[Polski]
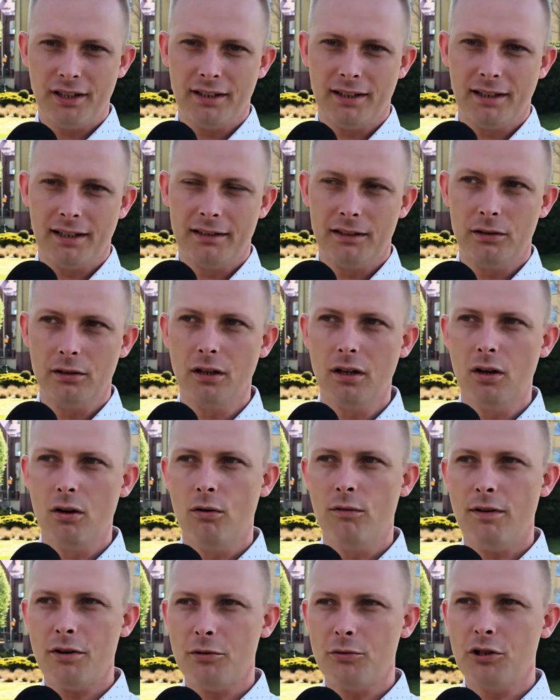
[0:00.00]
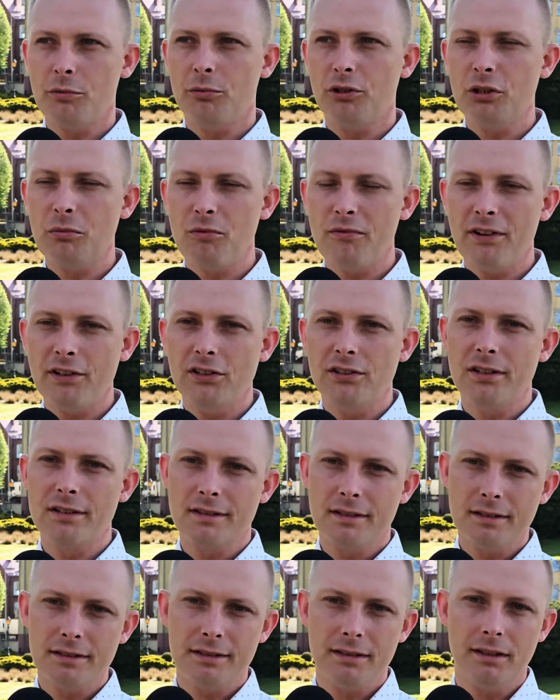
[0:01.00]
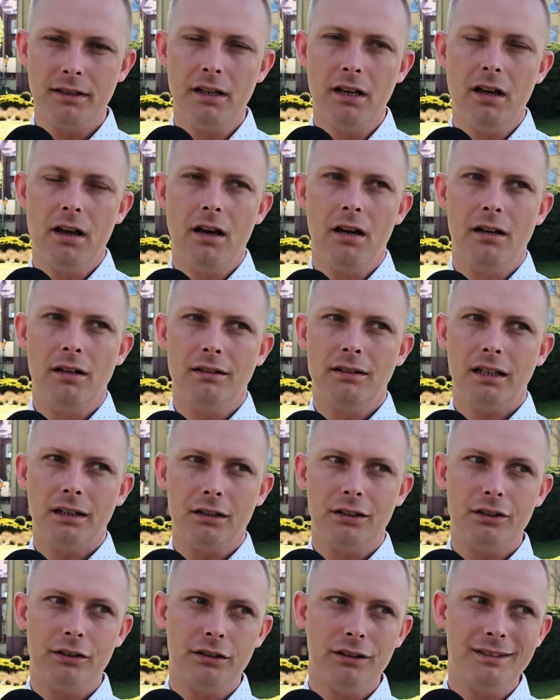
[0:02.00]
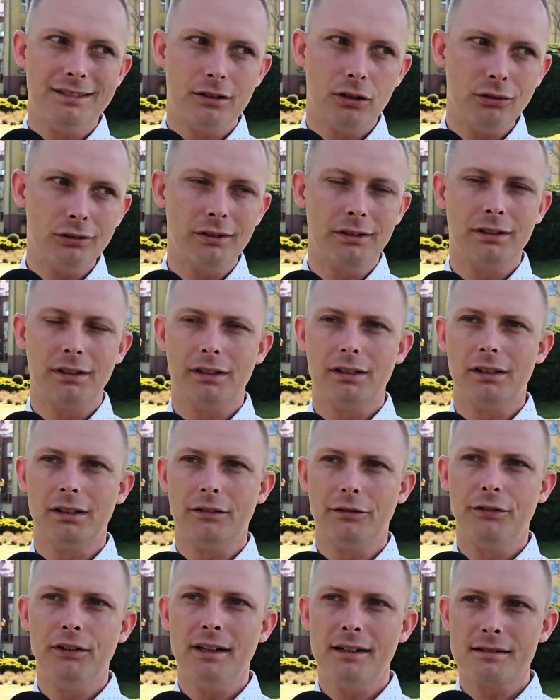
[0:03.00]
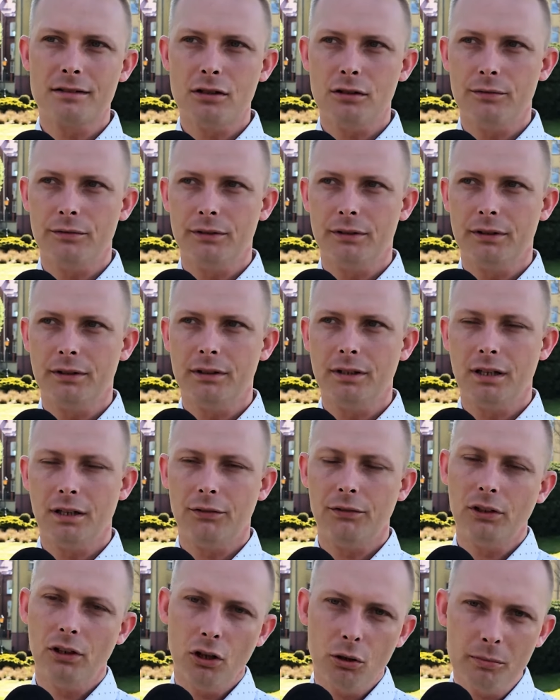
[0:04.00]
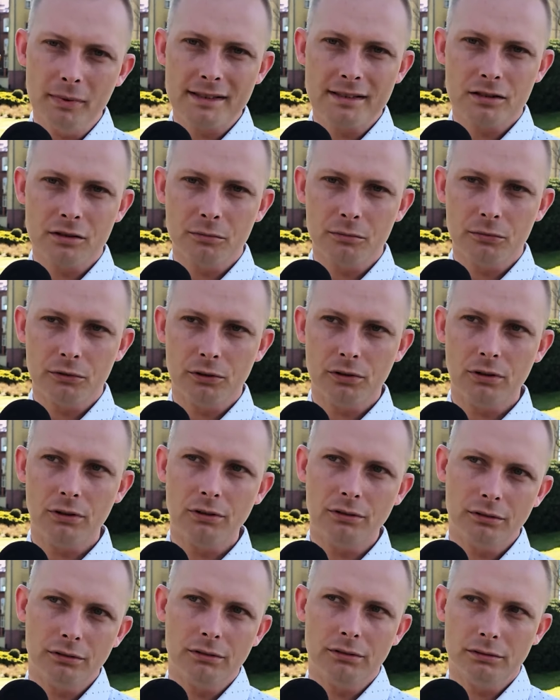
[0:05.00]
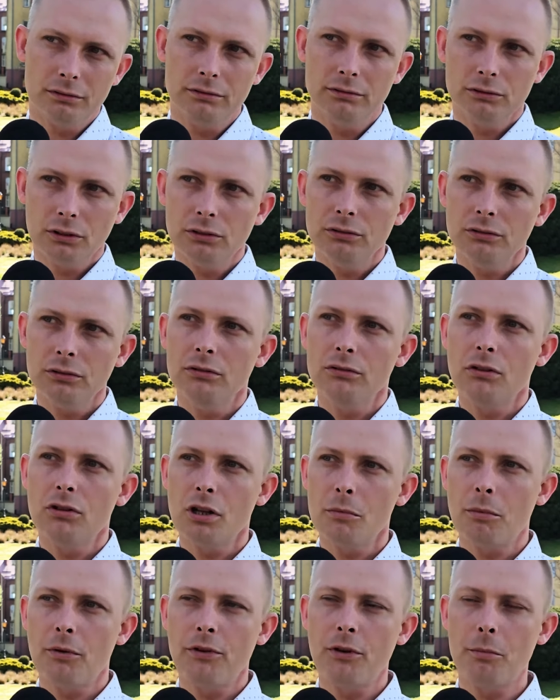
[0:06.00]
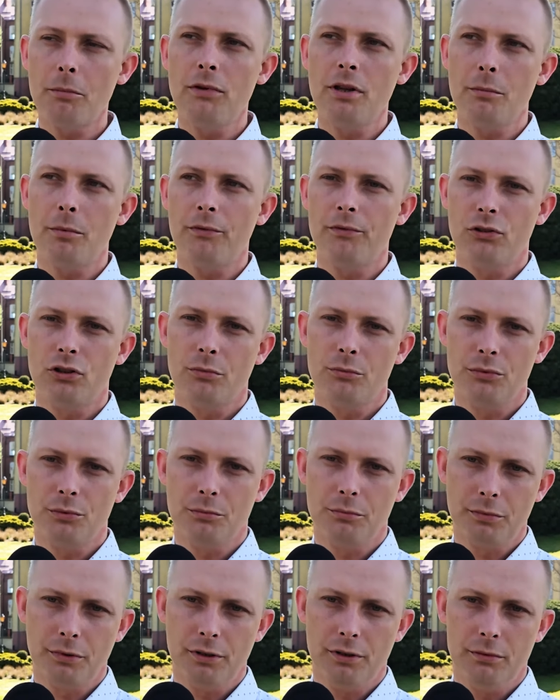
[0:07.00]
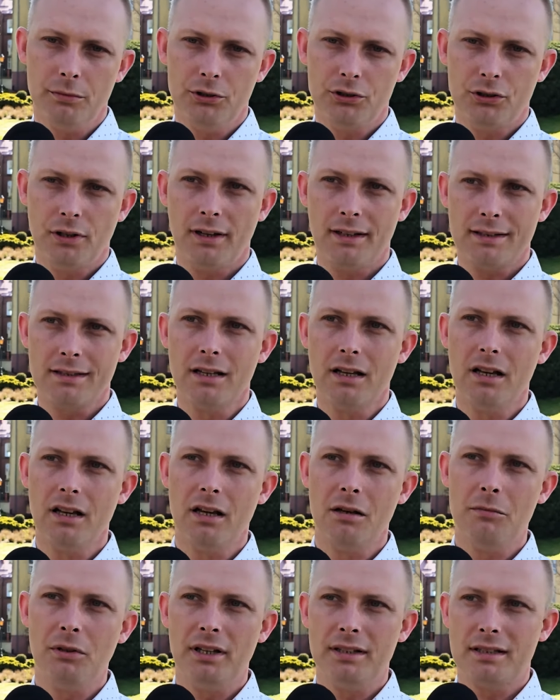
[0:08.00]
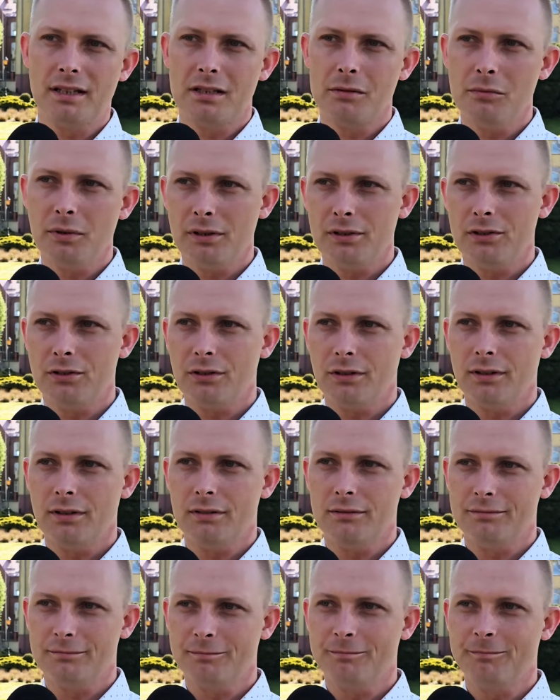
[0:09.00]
ten kredyt. Uważam, że podejmowanie decyzji tak istotnych, finansowych na chwilę obecną, to no, no nie, nie, nie powinno mieć teraz miejsca. Tym bardziej, że